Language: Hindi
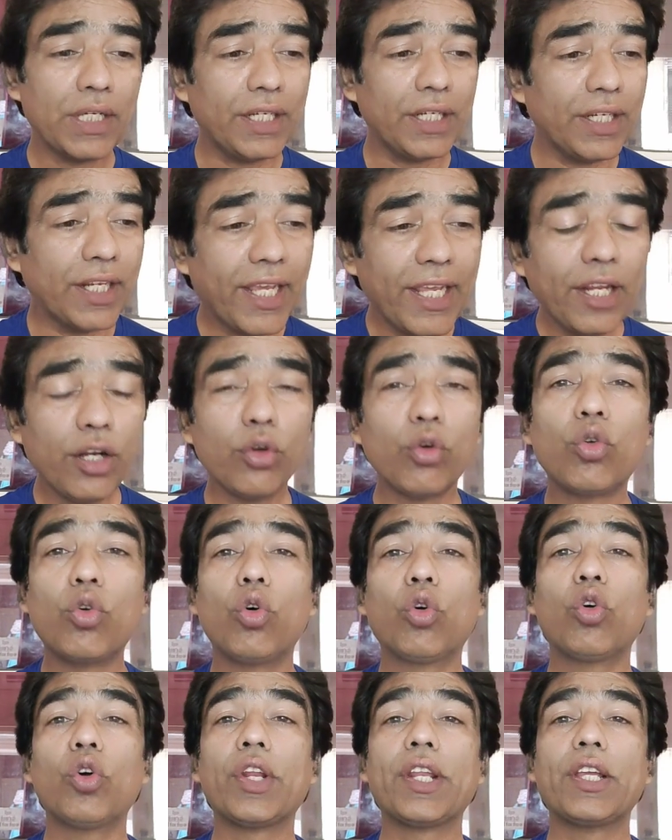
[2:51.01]
नए
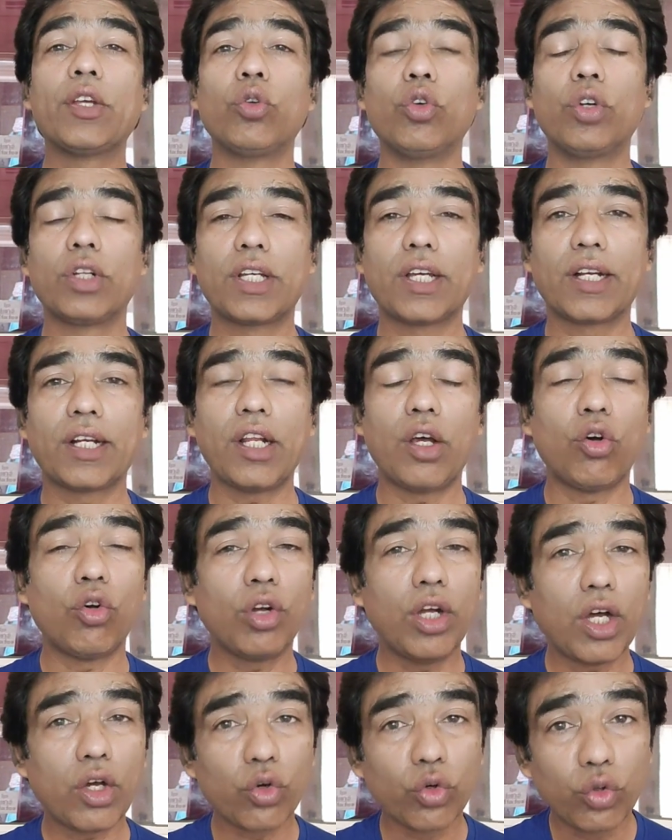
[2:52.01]
लोगों को रिक्रूट करना
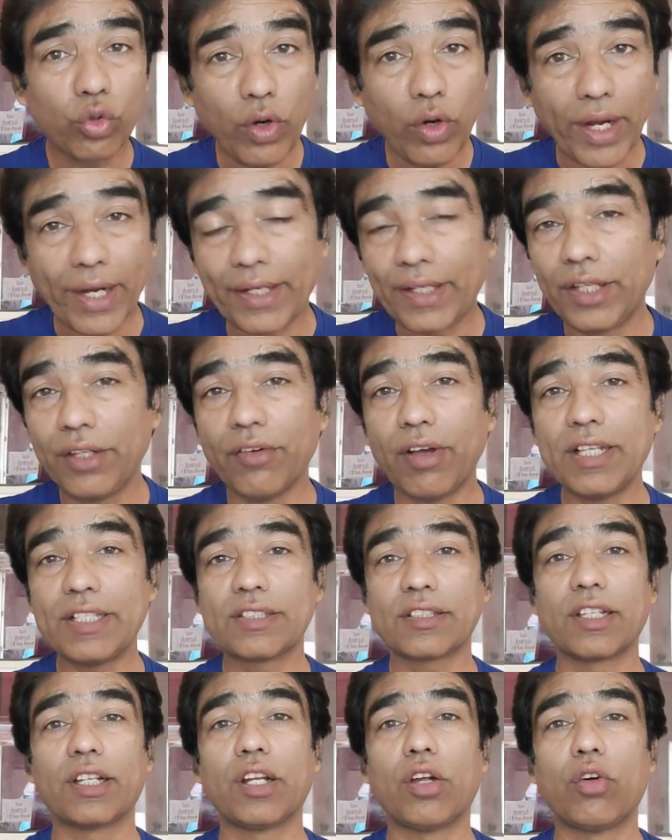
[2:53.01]
होगा और उनको
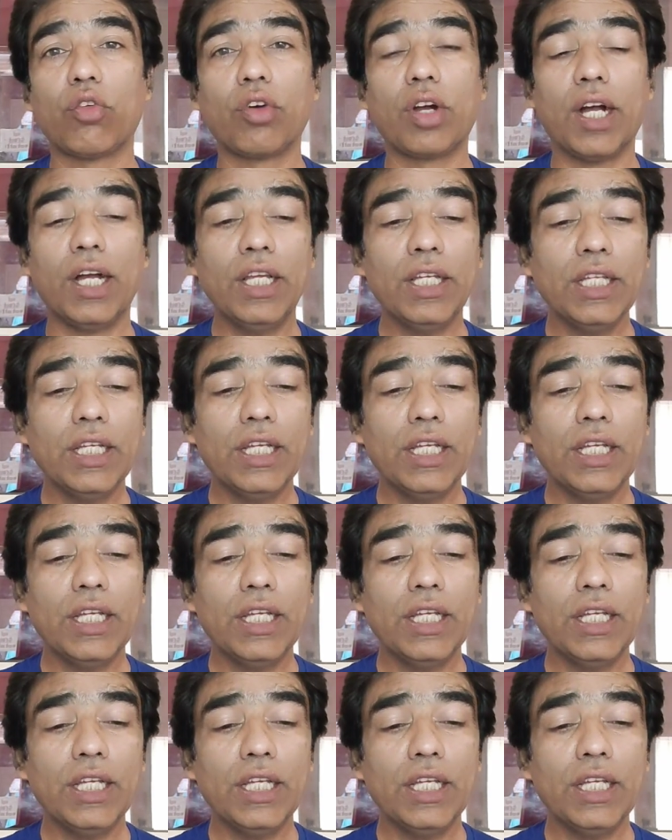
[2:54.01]
एक्टिवाइज करना होगा